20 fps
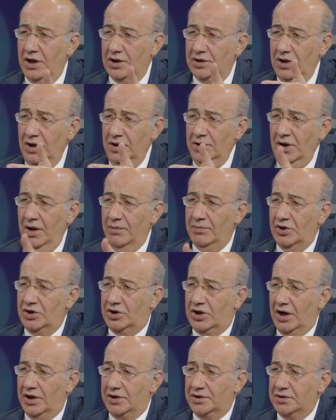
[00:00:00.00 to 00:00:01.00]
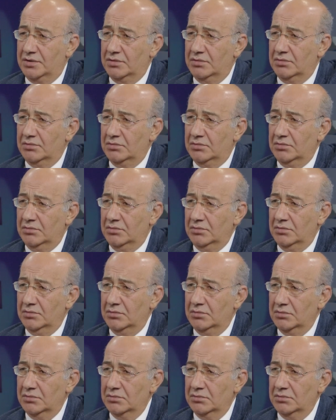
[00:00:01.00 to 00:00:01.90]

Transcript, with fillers: Hitler'den de beter. E